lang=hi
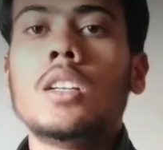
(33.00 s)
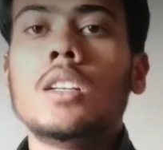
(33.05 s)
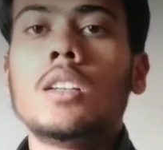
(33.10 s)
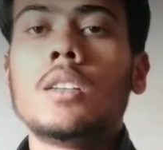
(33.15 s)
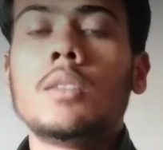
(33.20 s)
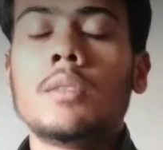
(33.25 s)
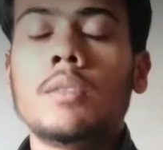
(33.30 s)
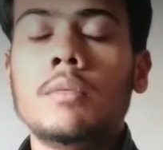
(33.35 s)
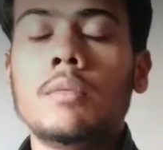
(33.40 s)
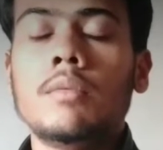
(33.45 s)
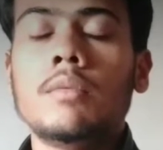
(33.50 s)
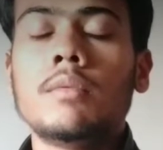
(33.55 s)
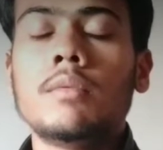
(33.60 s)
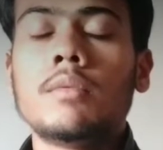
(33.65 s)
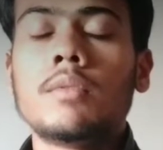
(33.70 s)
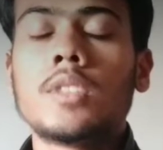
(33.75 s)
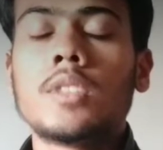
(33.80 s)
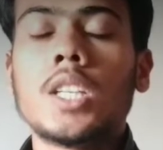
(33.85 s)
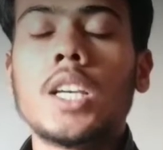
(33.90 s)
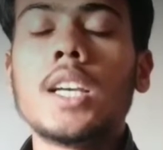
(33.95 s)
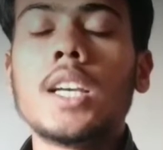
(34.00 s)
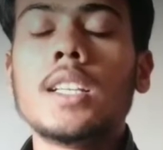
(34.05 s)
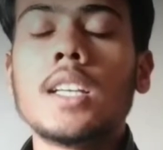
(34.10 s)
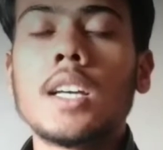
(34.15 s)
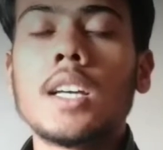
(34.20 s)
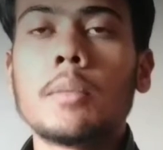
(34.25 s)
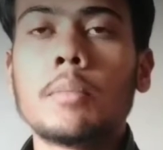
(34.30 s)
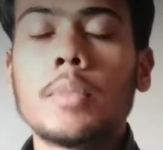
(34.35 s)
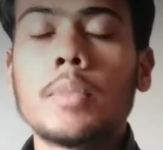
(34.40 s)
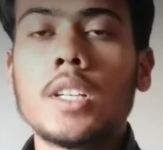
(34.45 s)
हम्म, छः
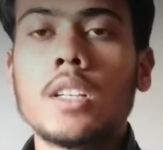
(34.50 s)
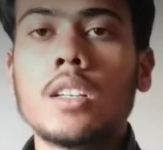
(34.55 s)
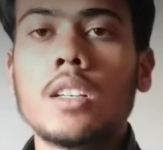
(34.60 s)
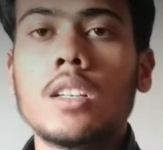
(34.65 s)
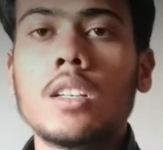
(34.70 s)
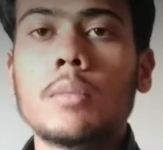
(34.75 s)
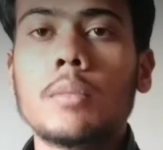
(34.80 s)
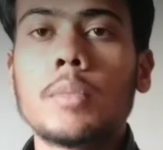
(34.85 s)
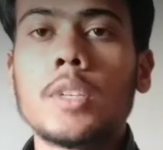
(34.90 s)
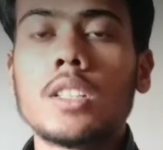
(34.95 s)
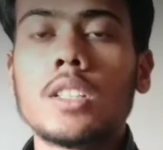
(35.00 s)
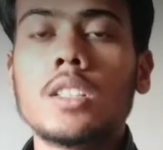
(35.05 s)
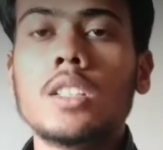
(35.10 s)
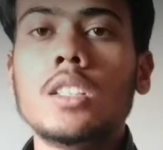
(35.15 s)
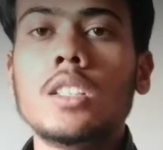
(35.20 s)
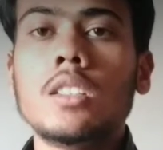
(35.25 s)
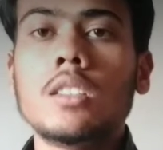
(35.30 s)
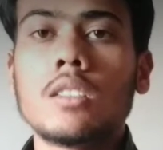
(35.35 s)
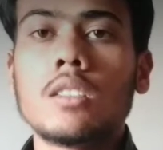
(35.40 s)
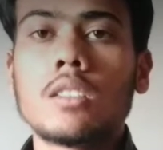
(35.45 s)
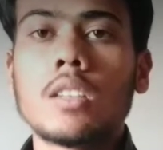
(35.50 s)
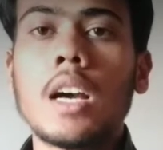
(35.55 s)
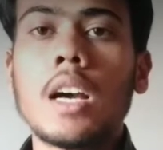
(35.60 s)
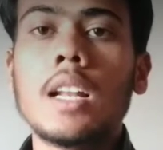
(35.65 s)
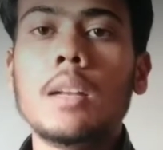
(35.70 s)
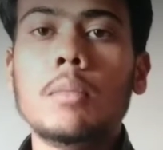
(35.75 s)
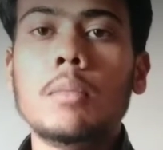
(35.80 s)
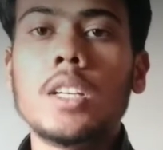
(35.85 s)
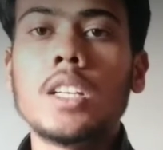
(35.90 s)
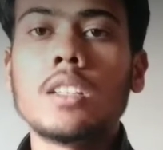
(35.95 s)
हज़ार प्रति
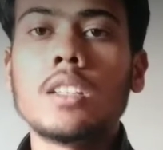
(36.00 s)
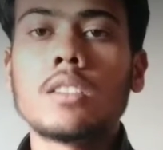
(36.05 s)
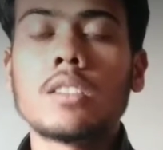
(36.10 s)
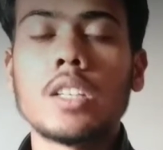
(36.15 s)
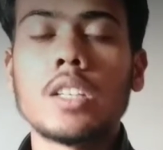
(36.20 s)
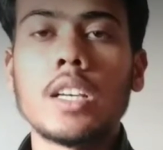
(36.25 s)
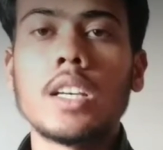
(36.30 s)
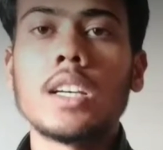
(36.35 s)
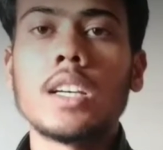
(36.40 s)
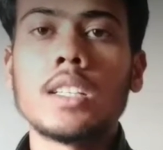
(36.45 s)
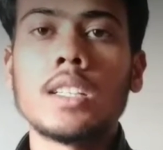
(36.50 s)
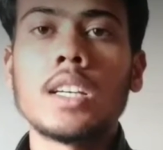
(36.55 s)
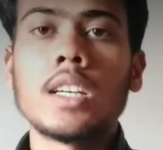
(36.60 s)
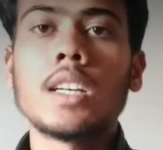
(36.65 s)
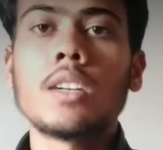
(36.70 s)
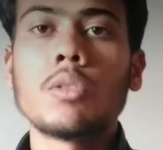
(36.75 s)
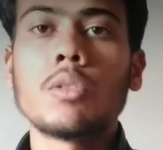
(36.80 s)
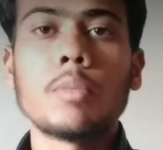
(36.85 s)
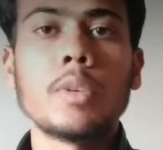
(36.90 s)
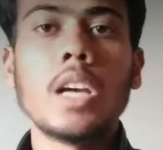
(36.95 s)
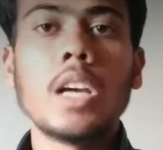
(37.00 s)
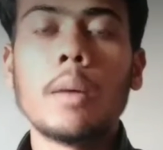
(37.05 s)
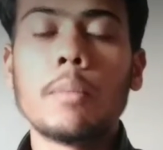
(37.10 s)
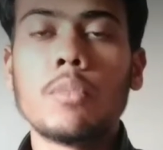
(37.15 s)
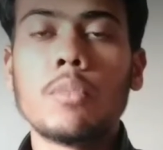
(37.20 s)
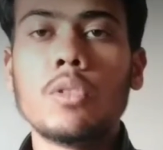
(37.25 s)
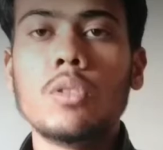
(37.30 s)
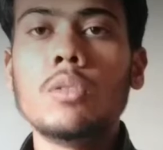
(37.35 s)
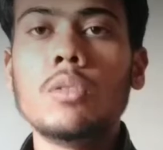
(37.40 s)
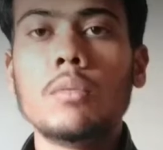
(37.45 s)
साल में छः हज़ार रुपये
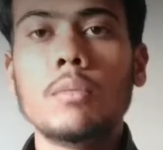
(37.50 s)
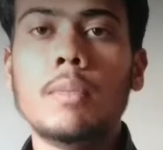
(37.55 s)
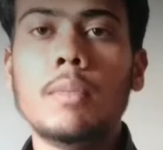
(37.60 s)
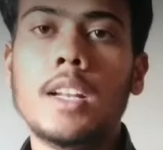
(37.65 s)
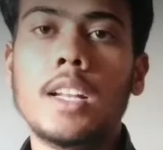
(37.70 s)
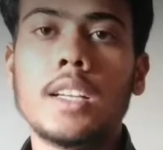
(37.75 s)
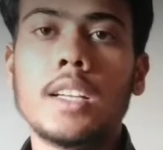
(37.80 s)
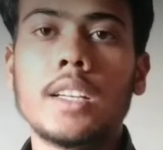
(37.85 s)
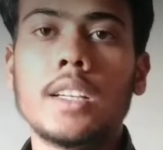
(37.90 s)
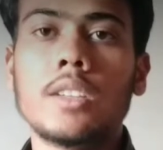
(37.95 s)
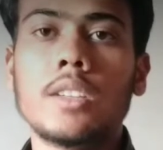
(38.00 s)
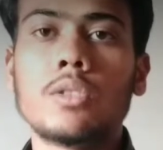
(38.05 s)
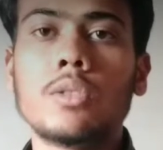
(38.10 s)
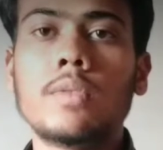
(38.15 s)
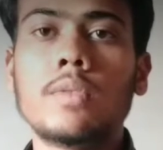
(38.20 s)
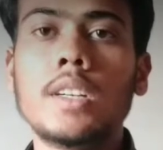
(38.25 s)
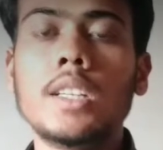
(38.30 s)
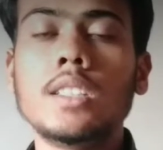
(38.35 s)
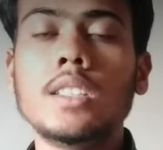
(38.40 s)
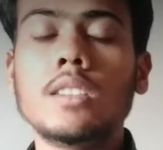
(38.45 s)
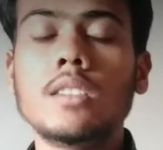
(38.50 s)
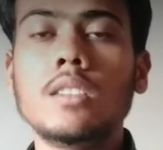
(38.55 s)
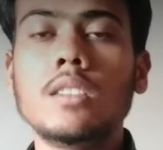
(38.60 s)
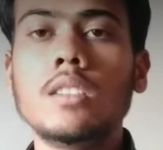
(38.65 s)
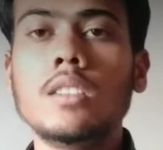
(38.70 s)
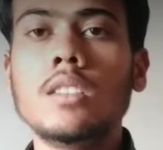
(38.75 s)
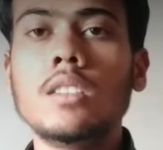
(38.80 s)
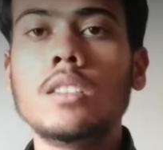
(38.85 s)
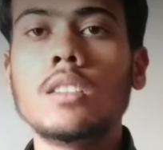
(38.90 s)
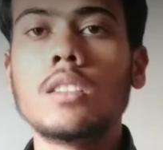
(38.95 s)
आपको मिलेंगे तो फ्रेंड्स
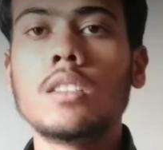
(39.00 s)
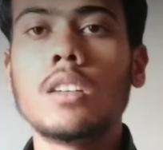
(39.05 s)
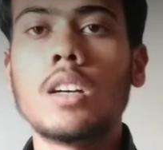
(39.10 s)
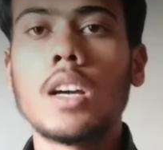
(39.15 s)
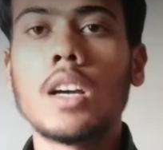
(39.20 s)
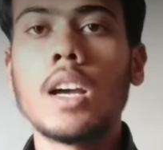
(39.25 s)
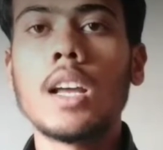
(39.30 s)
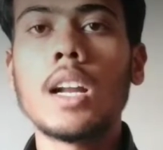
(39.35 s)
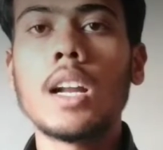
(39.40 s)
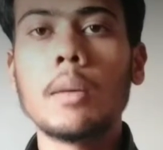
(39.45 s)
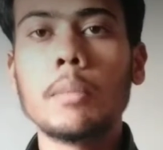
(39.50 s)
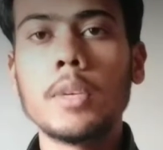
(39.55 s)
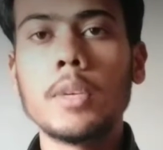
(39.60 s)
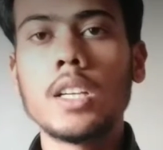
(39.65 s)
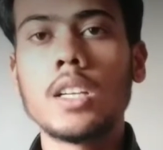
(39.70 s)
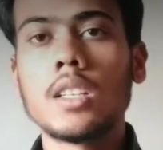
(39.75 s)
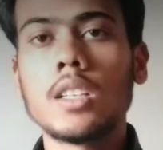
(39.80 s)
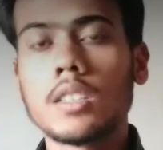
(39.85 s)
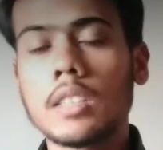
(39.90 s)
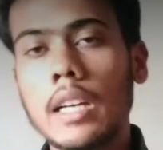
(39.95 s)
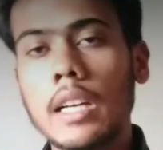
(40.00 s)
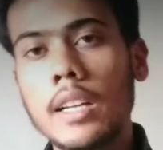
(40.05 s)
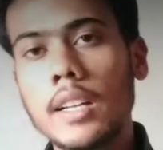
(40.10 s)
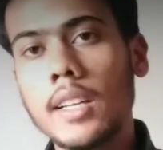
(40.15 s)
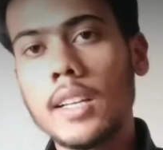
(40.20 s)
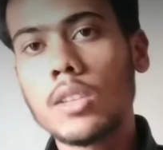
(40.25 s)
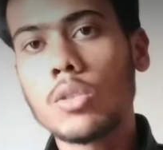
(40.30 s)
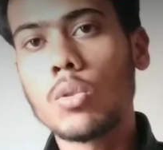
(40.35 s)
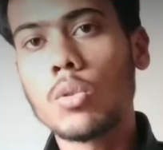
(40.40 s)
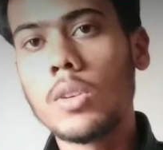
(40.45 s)
अगर आप एक
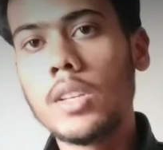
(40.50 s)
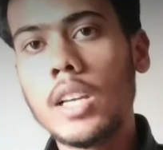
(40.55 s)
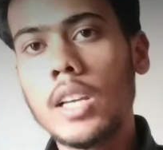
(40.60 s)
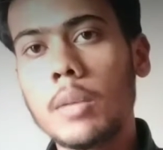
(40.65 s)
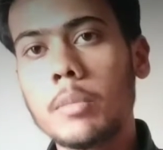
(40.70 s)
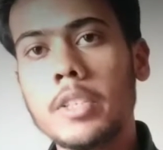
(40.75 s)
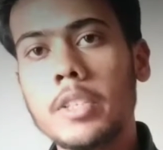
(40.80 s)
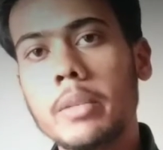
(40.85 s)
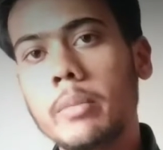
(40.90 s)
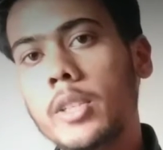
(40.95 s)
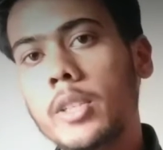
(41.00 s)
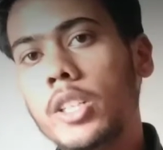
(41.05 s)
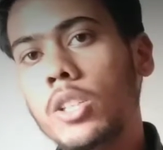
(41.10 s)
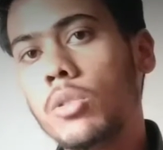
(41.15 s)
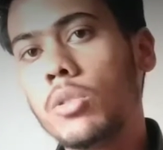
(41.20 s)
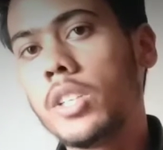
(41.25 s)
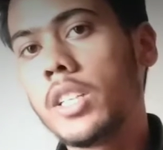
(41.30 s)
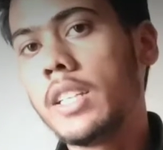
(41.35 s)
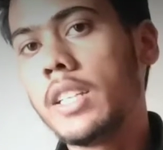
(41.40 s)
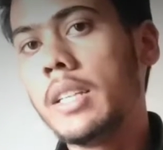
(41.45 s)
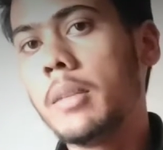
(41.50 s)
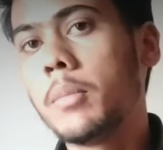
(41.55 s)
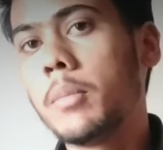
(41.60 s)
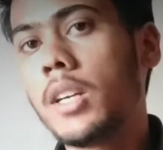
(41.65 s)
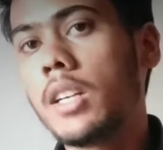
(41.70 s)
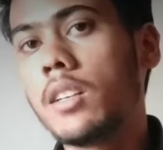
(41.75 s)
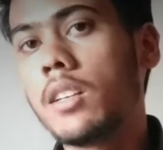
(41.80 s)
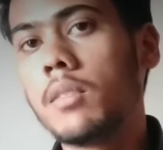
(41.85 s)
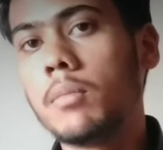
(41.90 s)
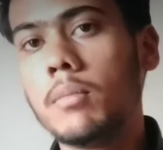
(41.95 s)
किसान हैं तो ही आप ये वीडियो देखिए
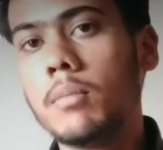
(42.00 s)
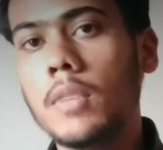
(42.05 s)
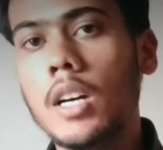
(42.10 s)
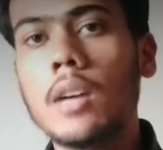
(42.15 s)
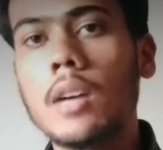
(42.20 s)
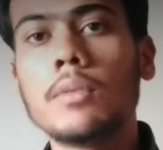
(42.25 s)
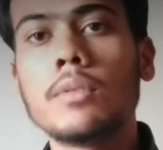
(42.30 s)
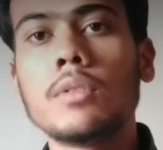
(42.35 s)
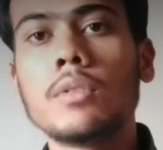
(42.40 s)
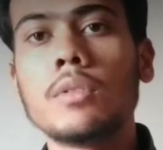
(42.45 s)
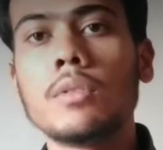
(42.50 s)
बट आप